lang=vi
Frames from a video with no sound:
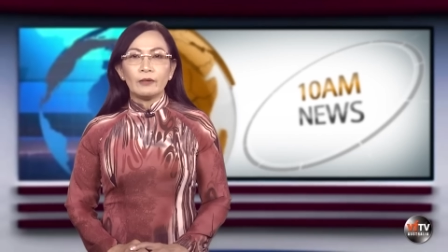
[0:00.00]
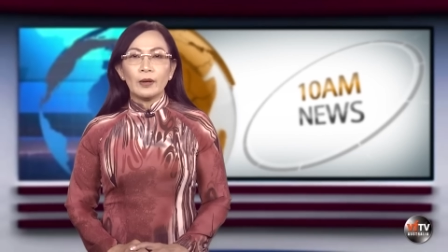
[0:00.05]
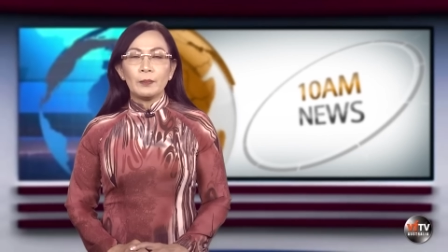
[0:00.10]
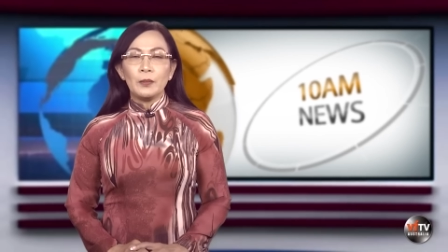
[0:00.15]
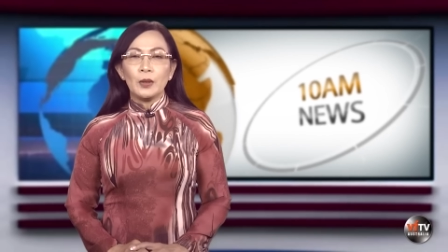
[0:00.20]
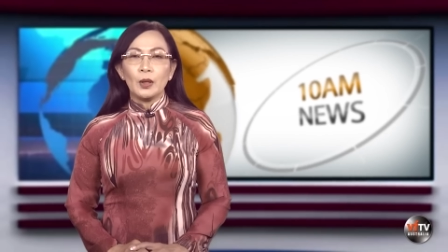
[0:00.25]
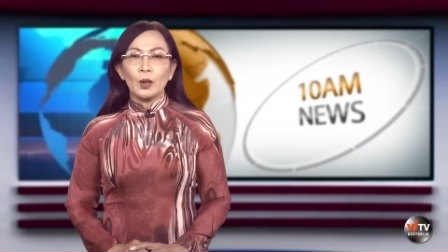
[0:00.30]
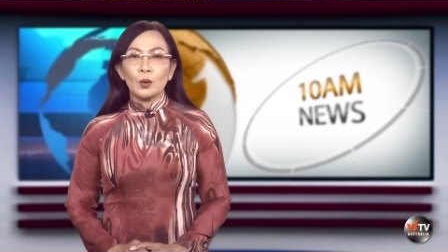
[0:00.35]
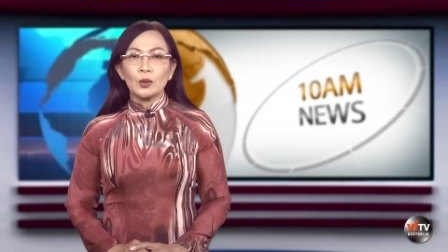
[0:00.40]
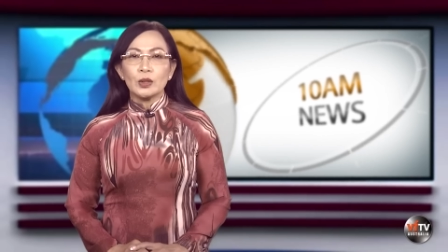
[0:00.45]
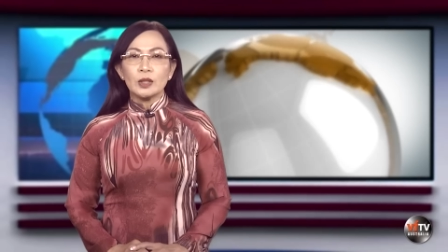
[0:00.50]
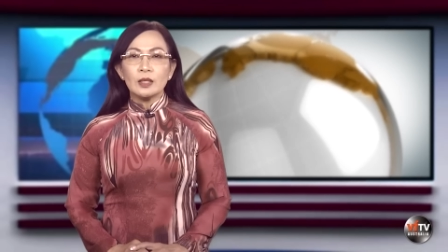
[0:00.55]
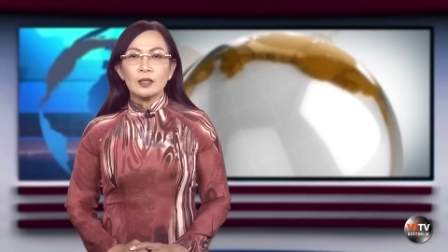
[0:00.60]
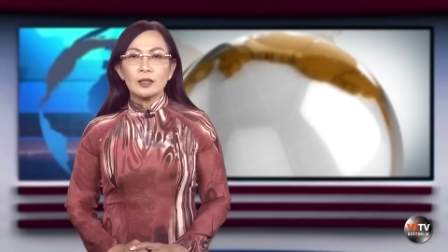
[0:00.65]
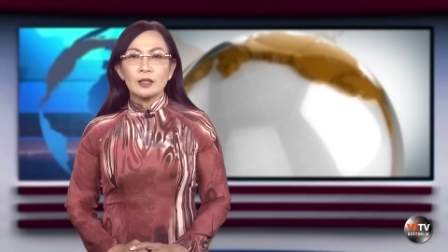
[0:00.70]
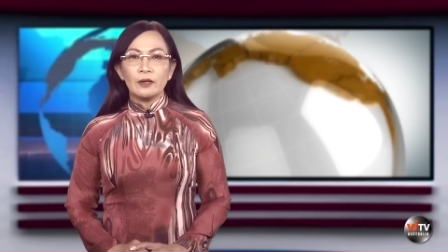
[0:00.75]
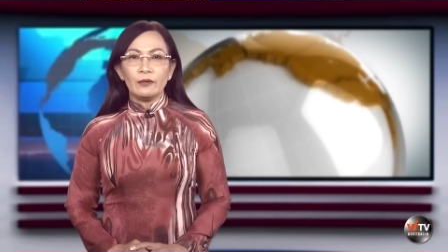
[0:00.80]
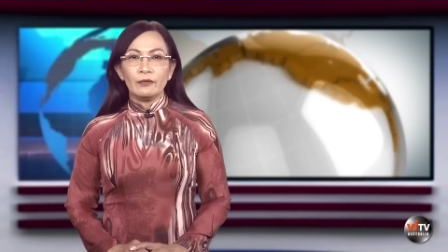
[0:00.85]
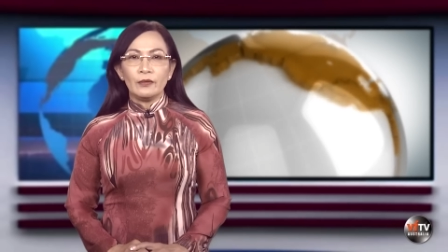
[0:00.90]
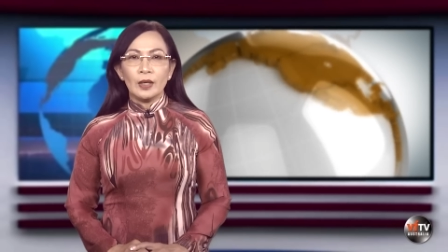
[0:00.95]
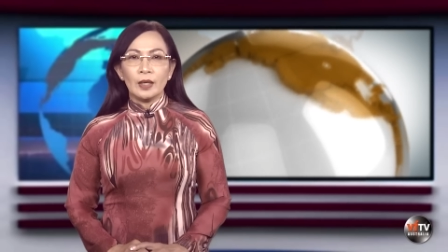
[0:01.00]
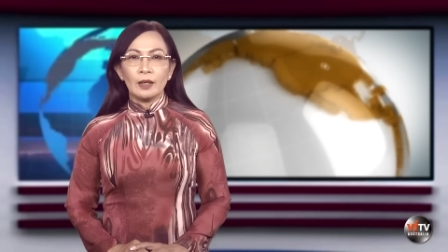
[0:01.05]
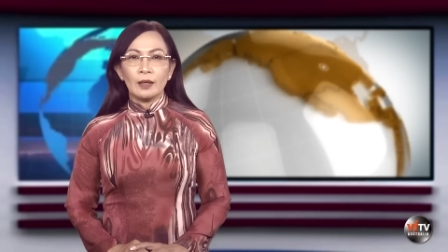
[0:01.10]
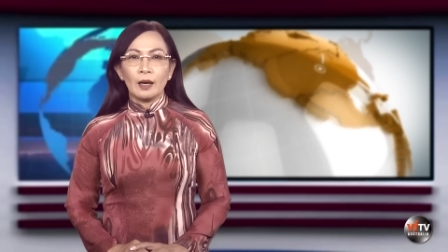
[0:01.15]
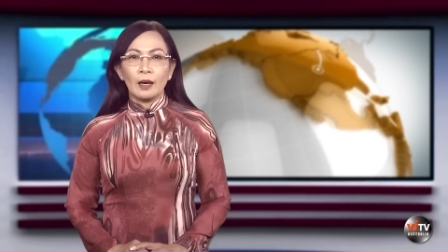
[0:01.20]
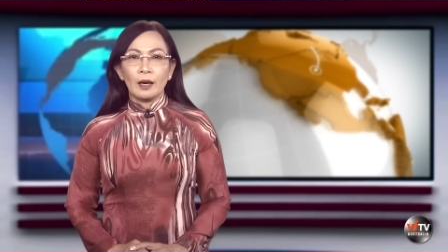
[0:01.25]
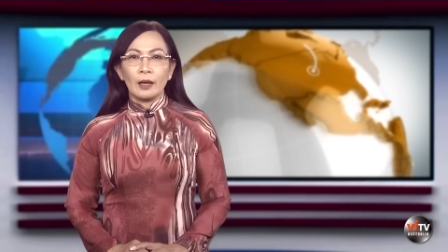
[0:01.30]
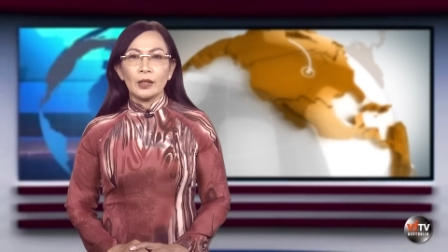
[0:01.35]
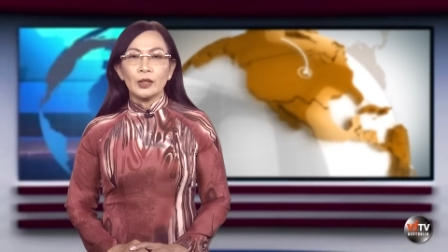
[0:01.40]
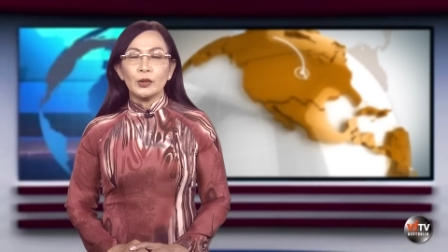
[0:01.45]
Phát biểu trước sinh
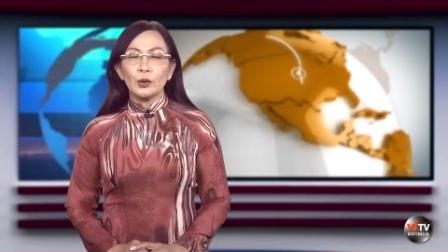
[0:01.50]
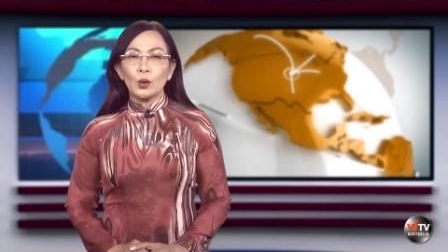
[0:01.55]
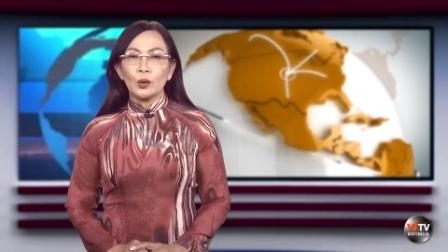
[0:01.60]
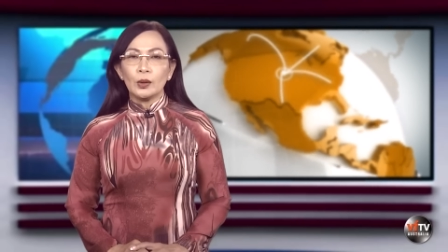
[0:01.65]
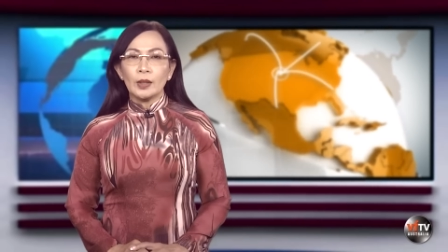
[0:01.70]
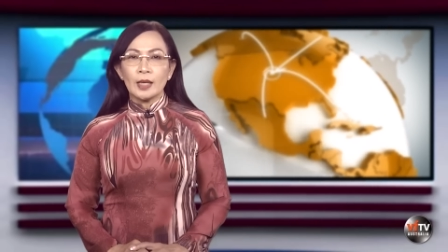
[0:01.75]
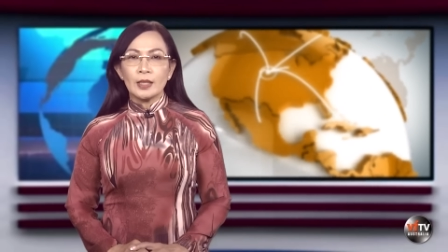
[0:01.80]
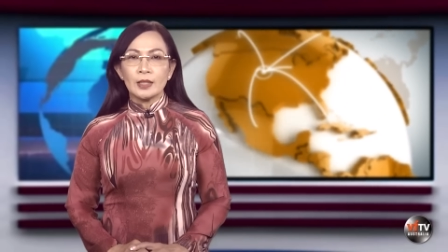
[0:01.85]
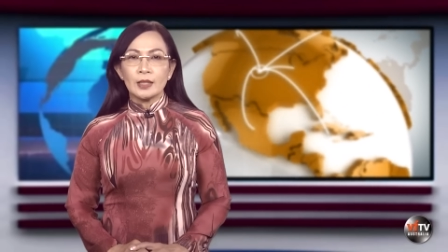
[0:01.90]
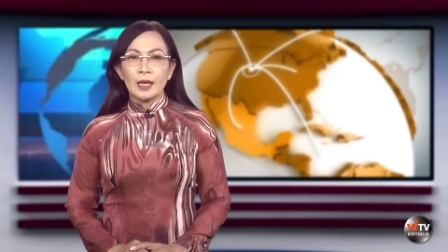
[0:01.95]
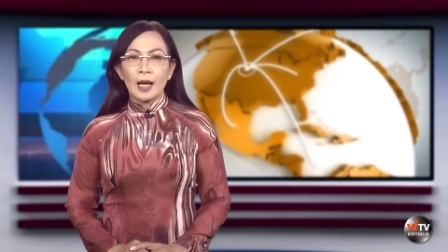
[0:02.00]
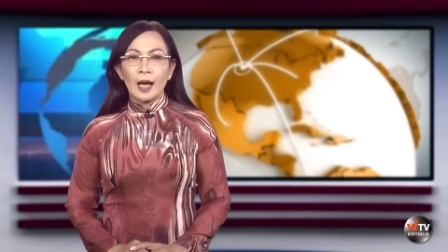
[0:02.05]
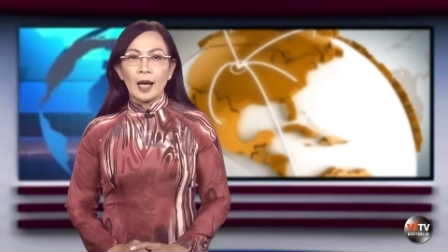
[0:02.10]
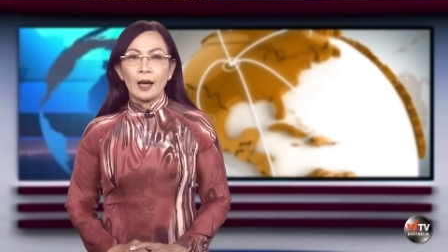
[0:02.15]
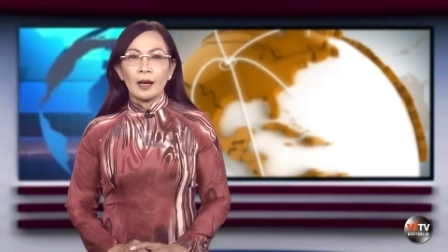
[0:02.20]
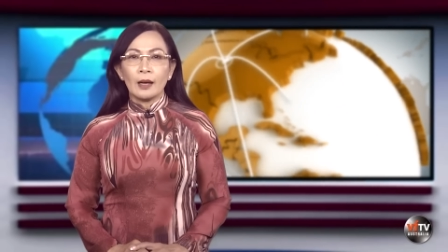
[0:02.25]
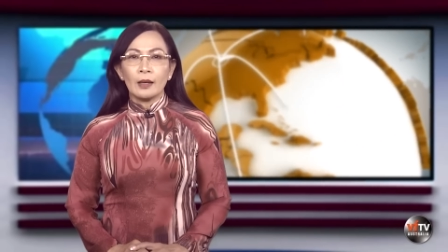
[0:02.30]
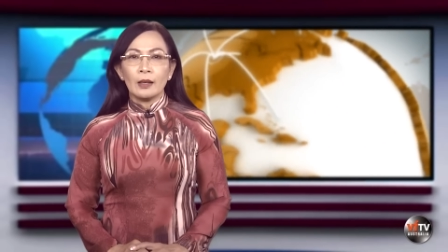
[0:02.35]
viên ở Indonesia,